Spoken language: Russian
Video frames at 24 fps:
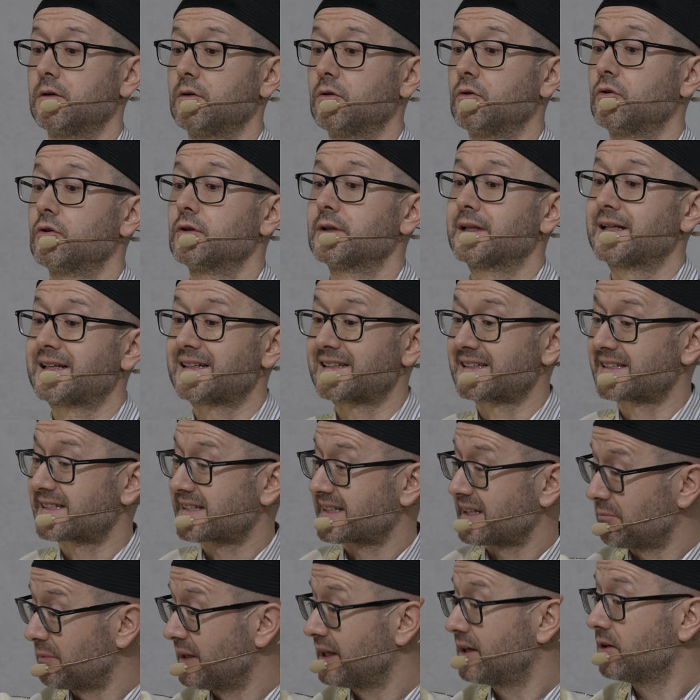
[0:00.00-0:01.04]
Он
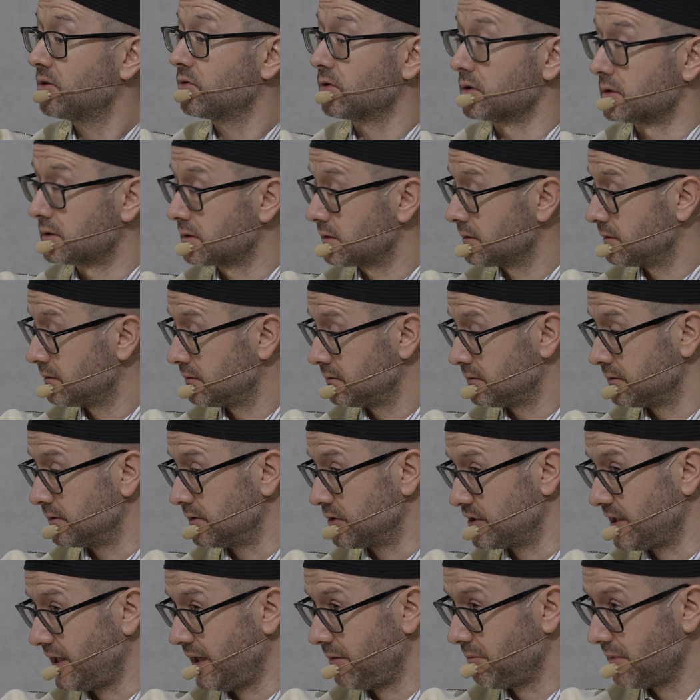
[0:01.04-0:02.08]
соберет,
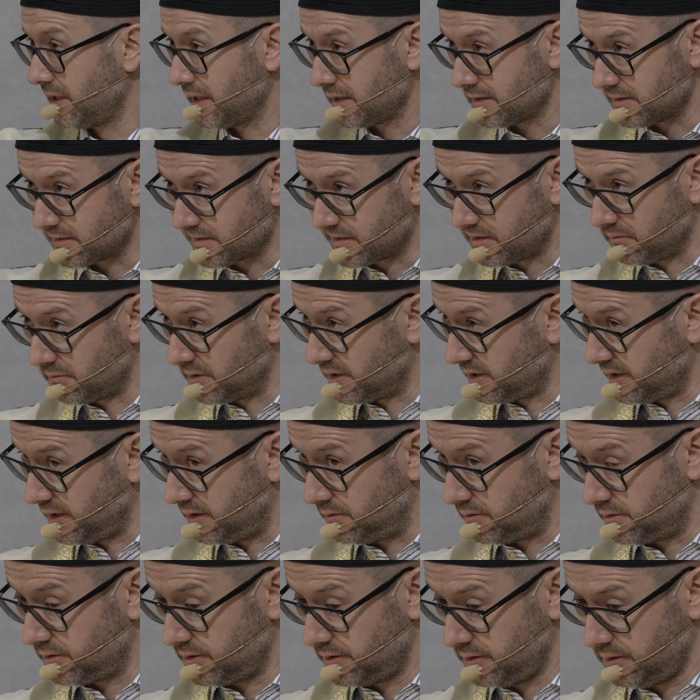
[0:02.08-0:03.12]
джамя
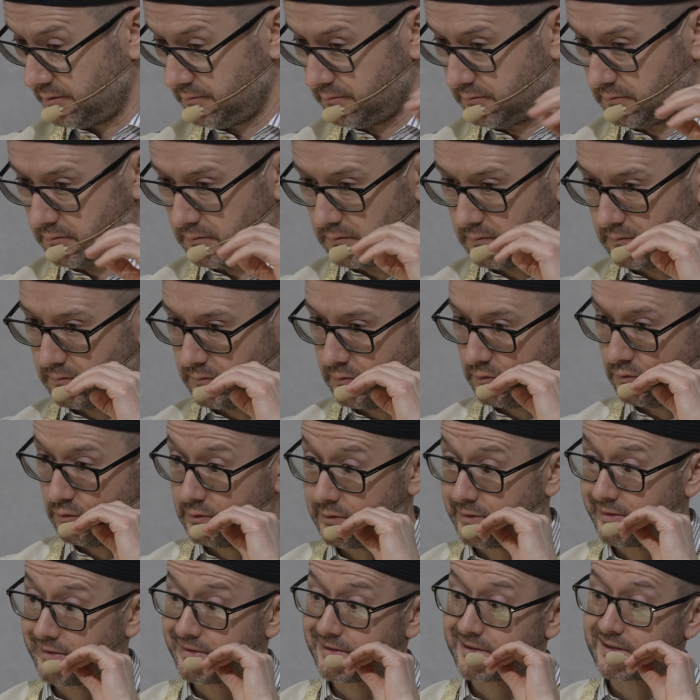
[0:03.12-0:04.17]
собирающий.
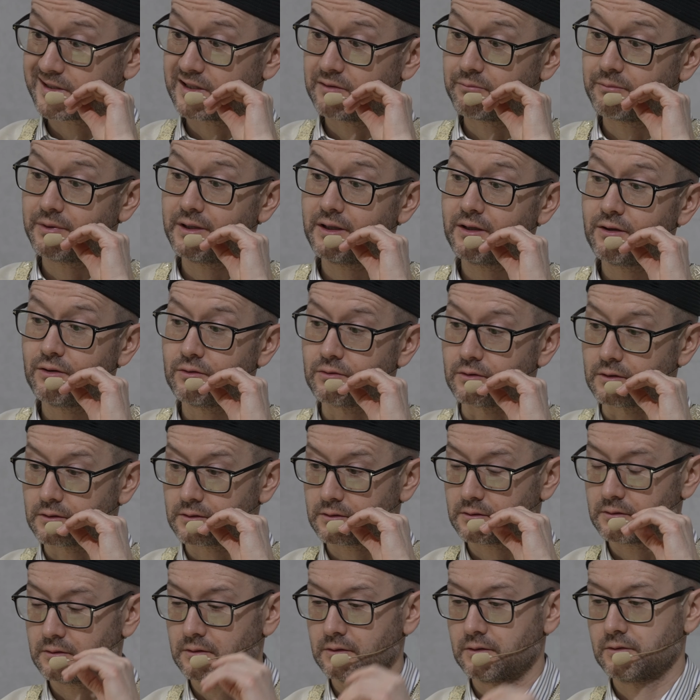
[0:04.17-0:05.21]
Он
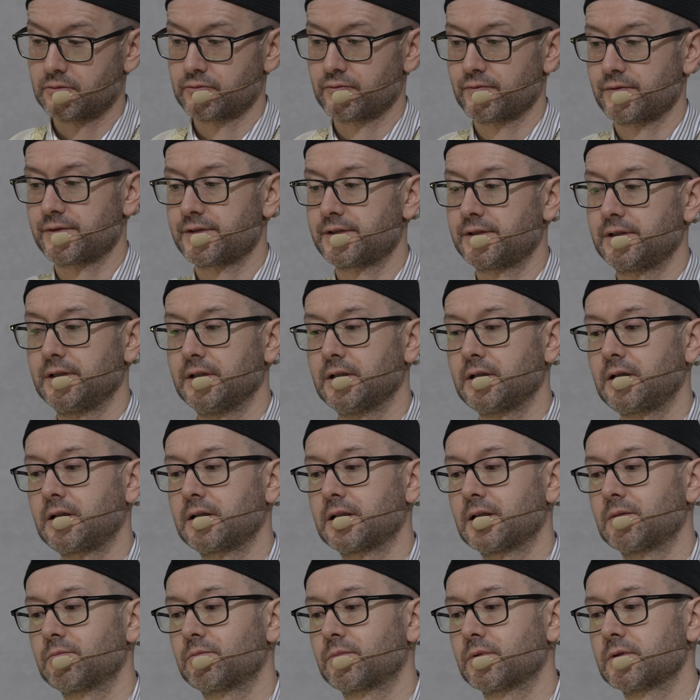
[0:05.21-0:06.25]
соберет всех
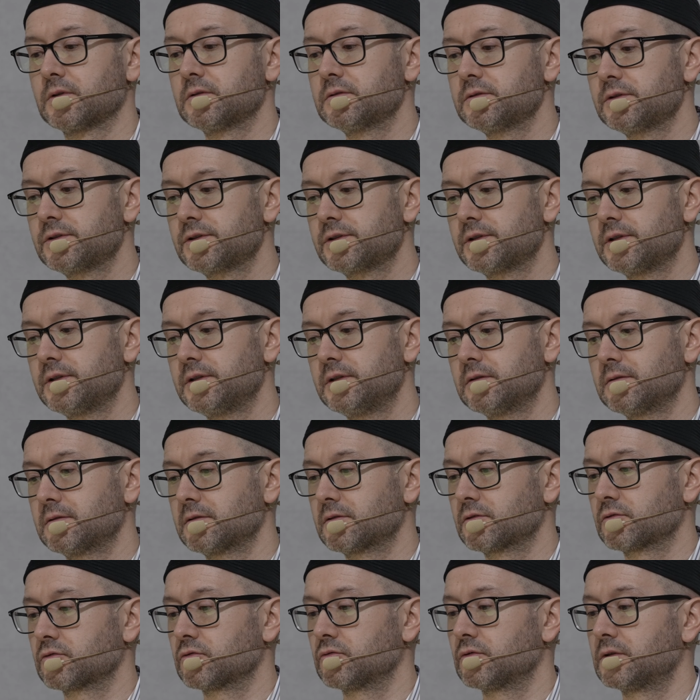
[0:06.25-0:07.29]
на площади
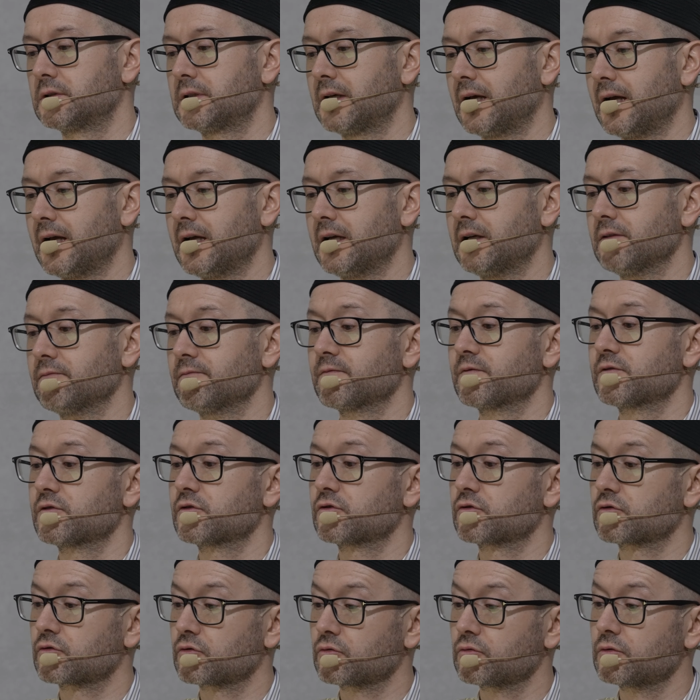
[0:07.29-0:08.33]
суда в
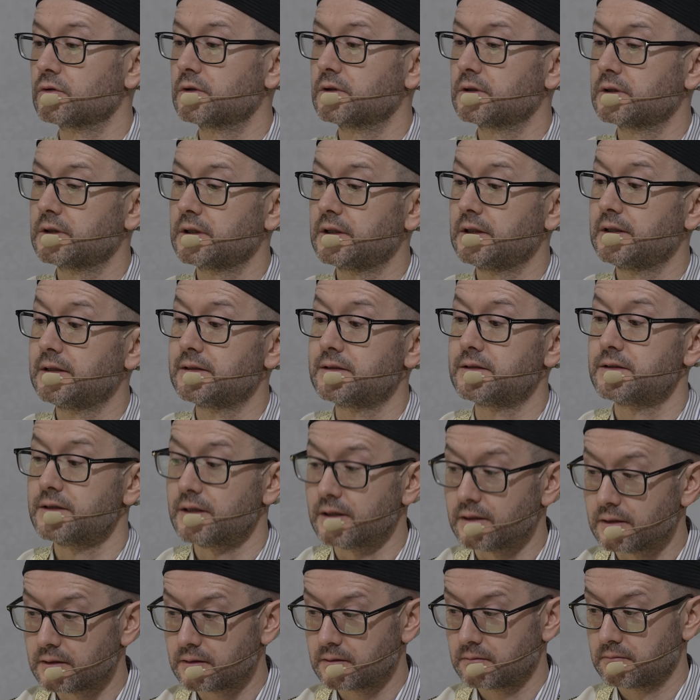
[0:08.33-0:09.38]
судный
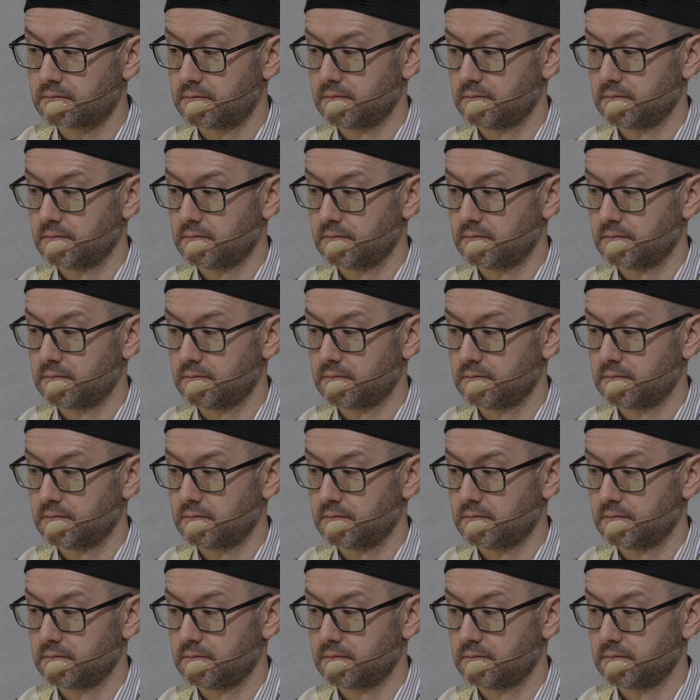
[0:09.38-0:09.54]
день.